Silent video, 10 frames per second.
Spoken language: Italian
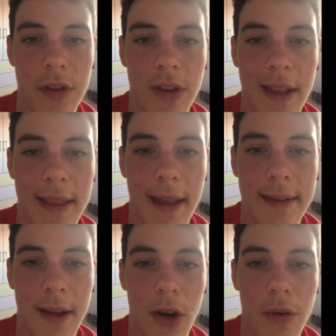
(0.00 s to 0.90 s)
di
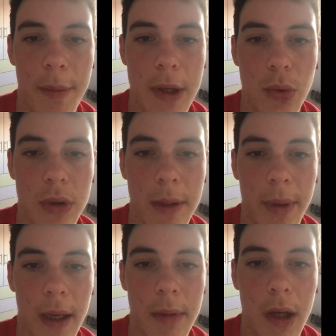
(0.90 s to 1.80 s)
79 minuti
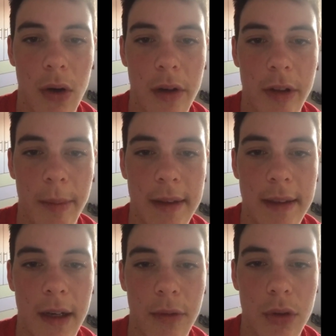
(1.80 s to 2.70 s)
perché mia nonna
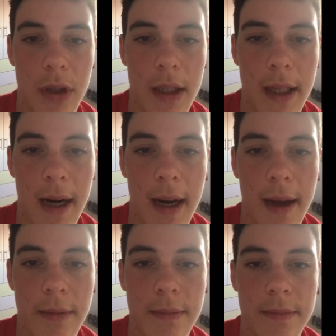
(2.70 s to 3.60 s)
stamattina ha avuto la diarrea.